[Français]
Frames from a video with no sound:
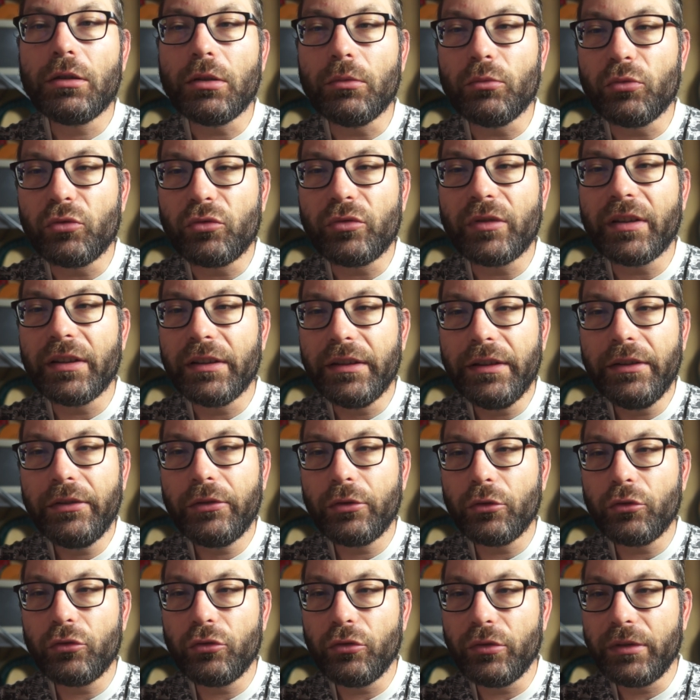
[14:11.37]
Comme je vous ai dit,
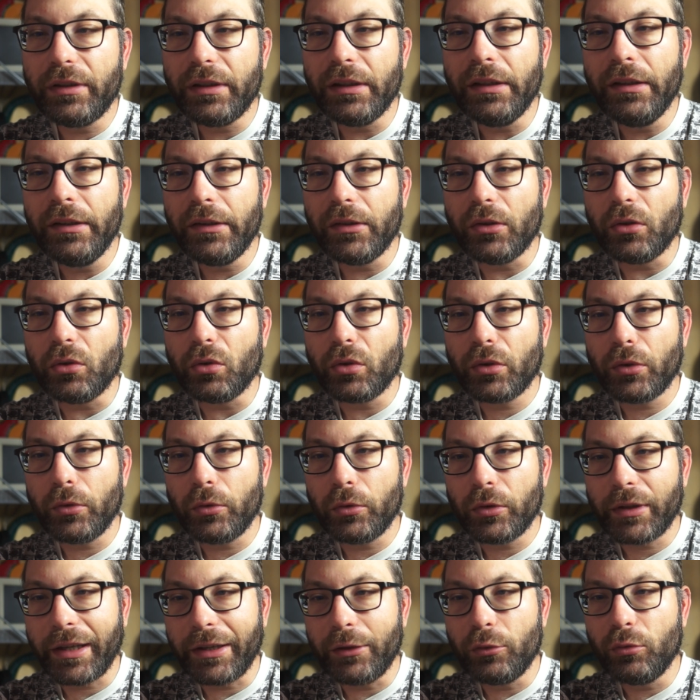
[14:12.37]
ceux que j'utilise
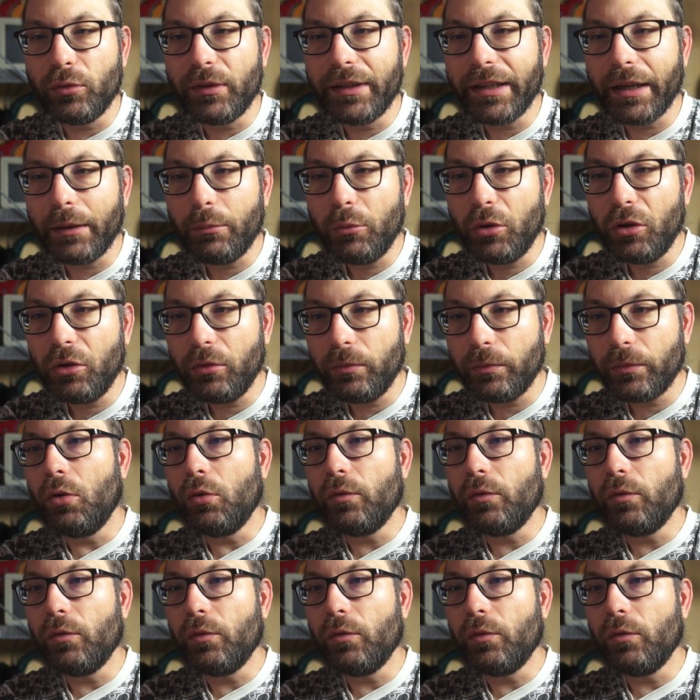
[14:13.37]
euh, régulièrement,